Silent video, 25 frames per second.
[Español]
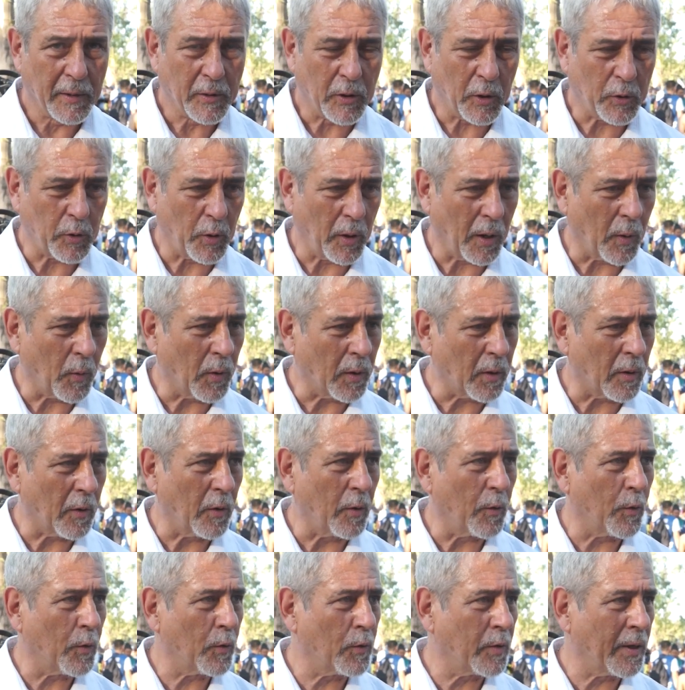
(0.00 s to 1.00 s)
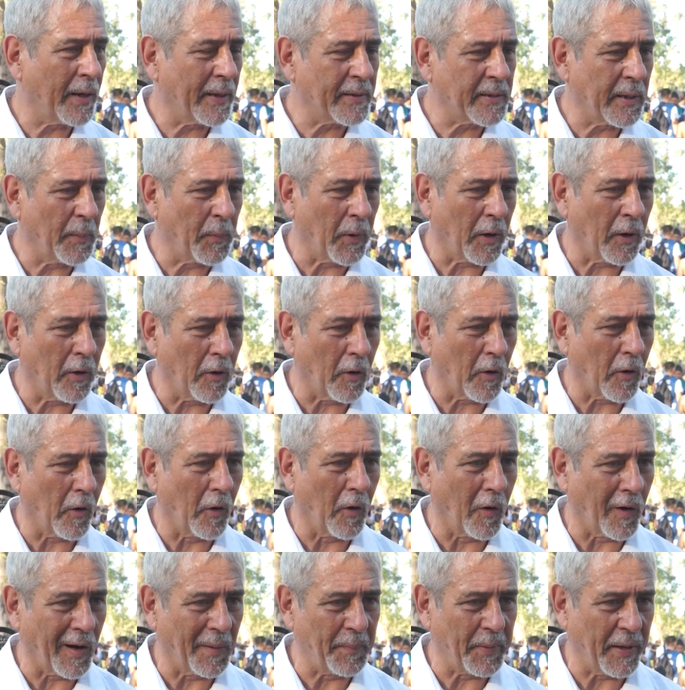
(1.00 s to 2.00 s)
yo estoy de acuerdo con lo que usted hace, pero
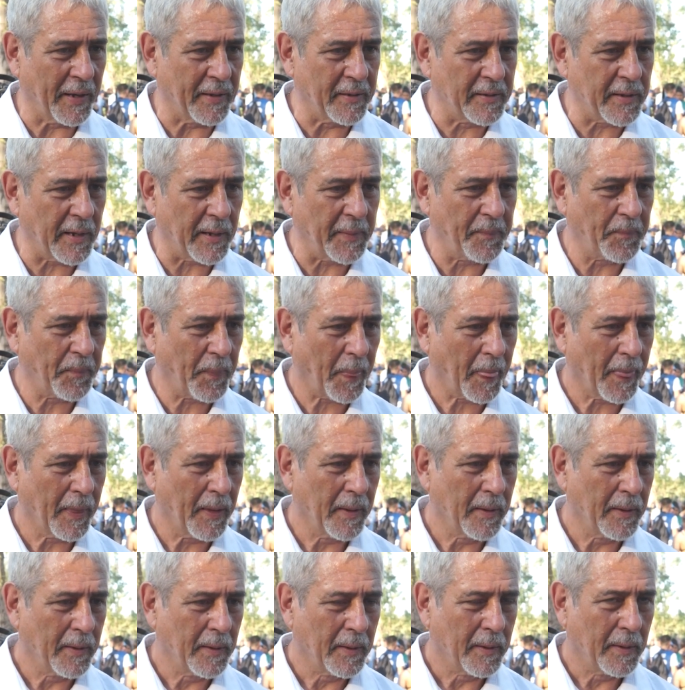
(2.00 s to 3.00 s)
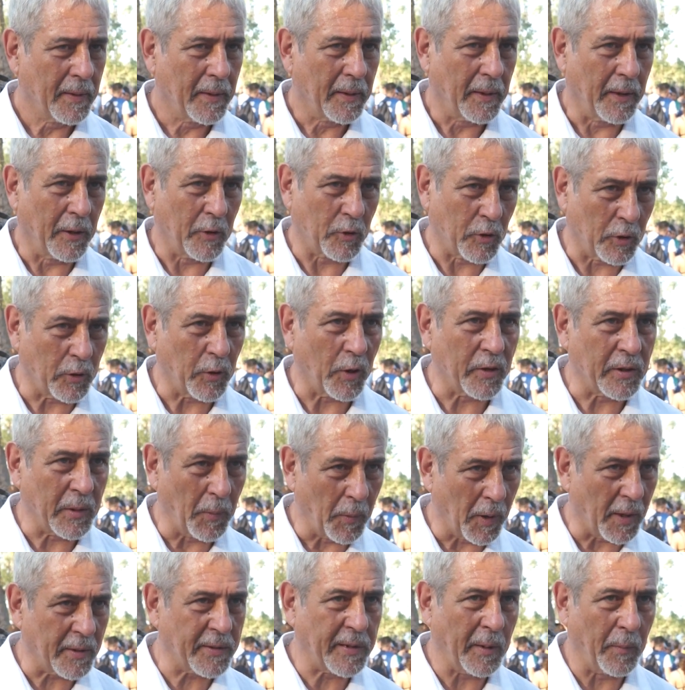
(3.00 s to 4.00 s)
no con lo que piensa. Y
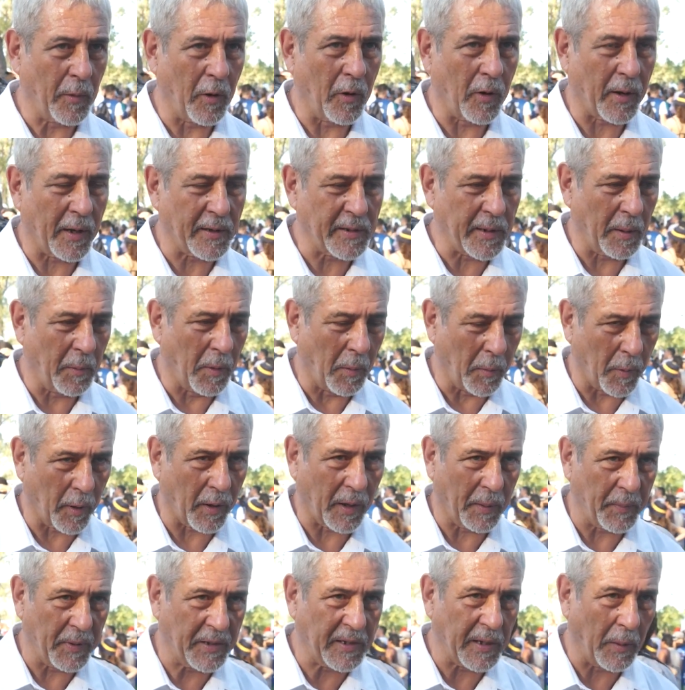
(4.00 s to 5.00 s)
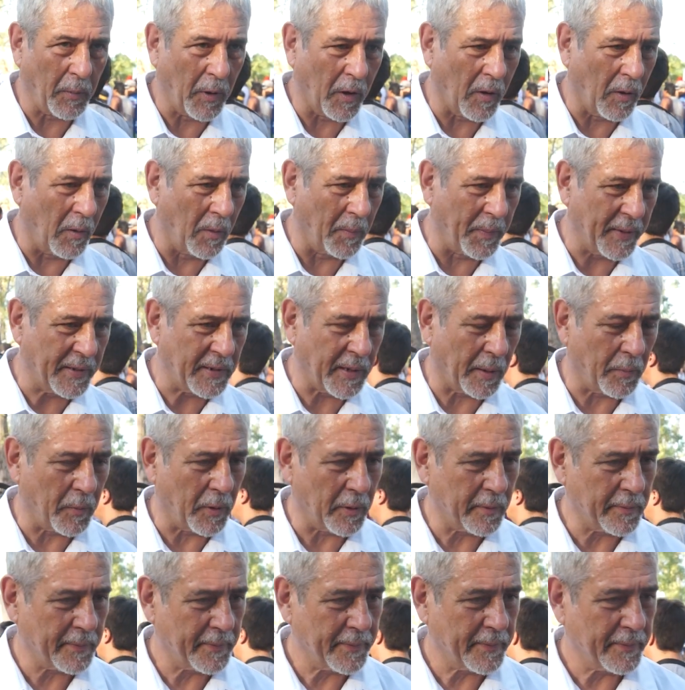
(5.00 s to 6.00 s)
nosotros decimos que hacemos lo que hacemos porque pensamos como
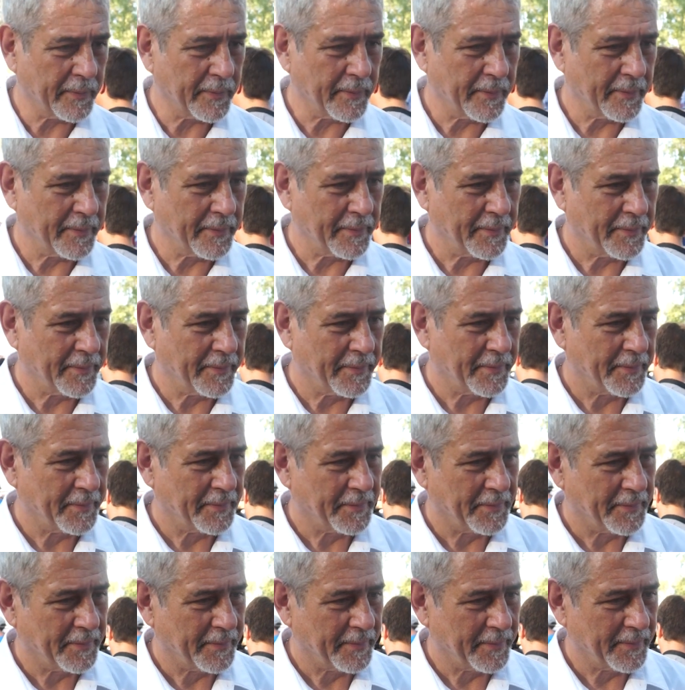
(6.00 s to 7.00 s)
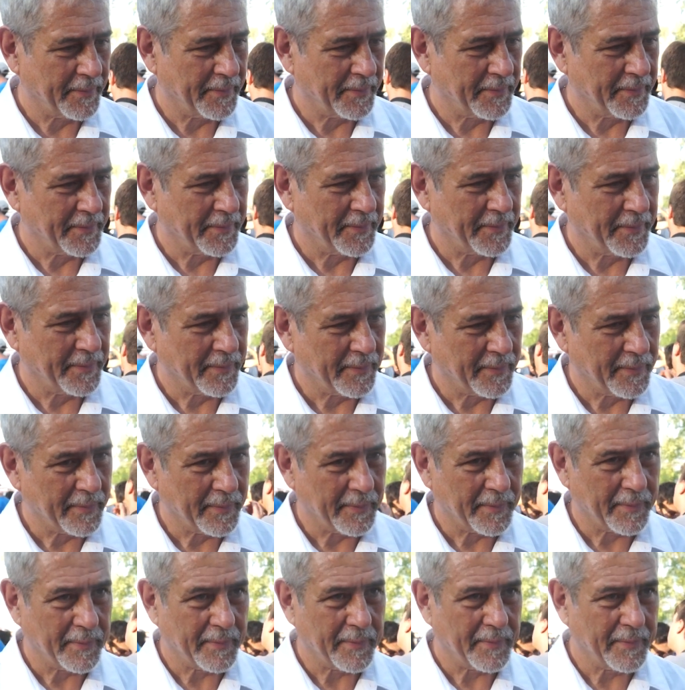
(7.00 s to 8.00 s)
pensamos. ¿Y por
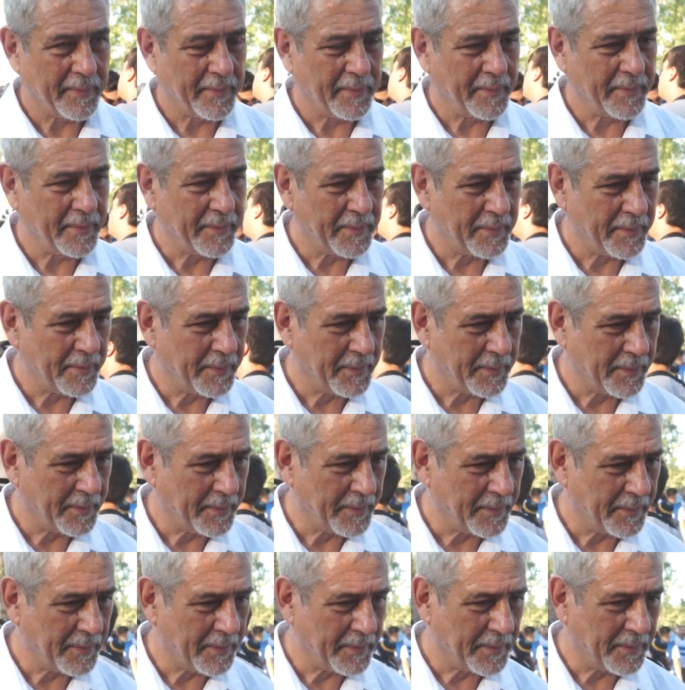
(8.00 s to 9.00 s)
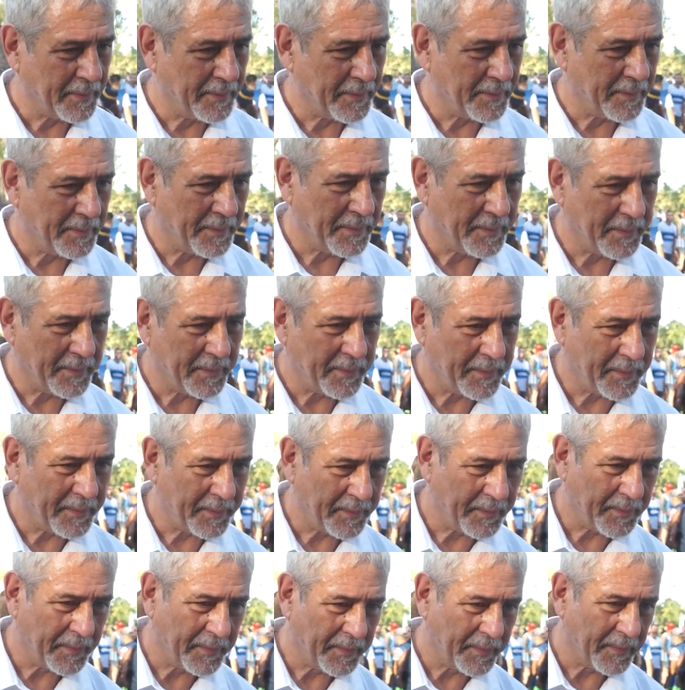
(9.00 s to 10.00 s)
qué consideras que tiene que ser Cristina la
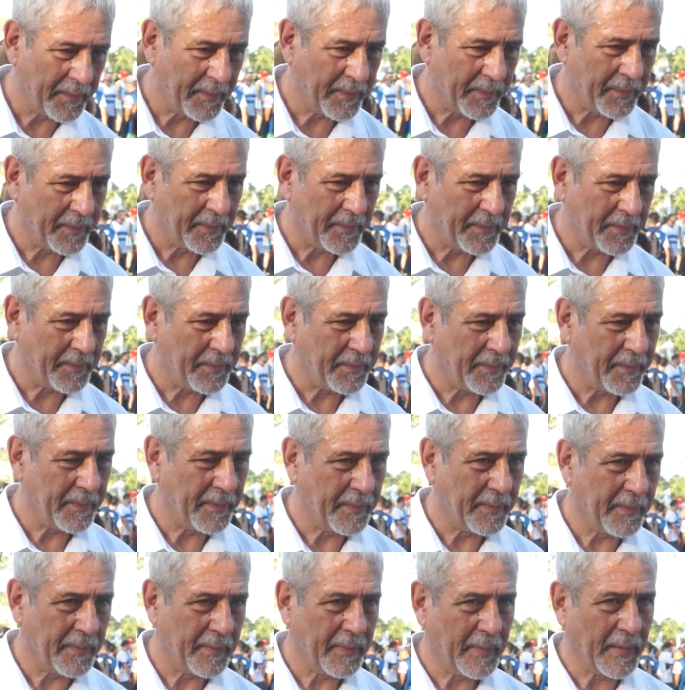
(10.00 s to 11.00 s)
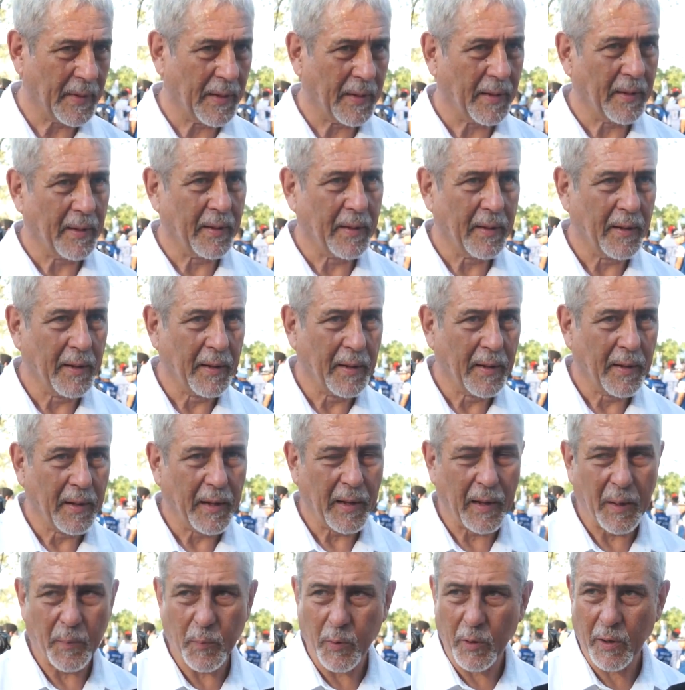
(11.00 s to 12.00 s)
candidata y no otro referente del peronismo?
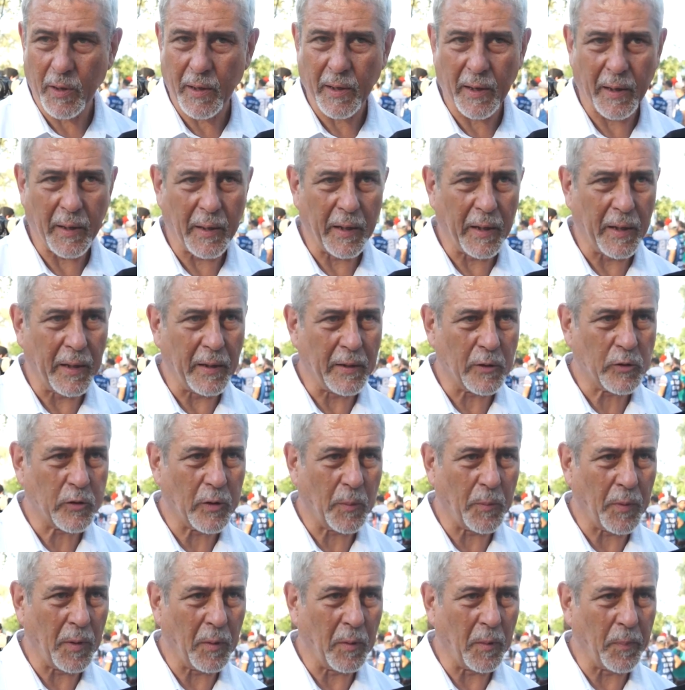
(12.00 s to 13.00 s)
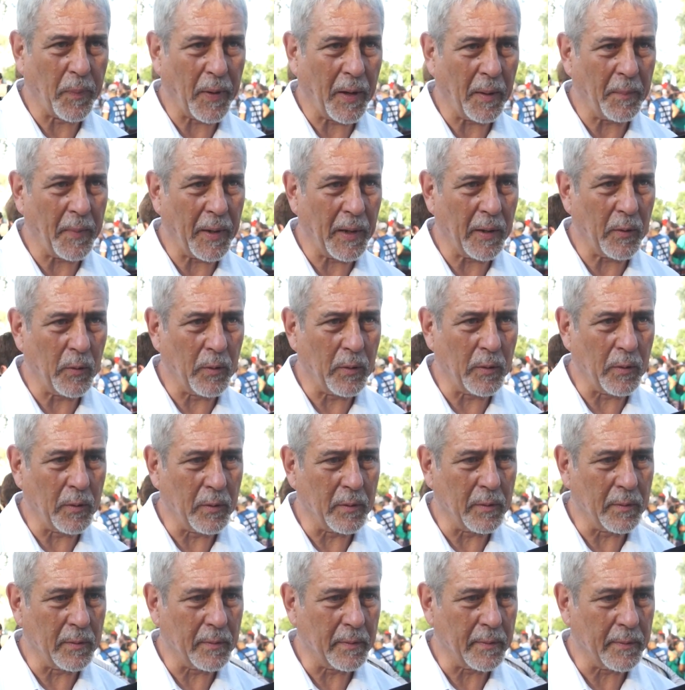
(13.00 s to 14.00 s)
Es porque nosotros podemos plasmar
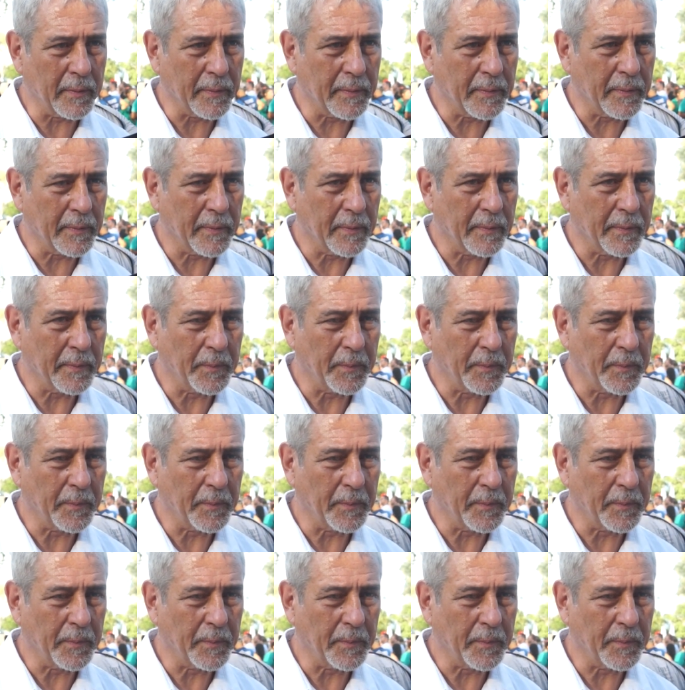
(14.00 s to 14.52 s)
un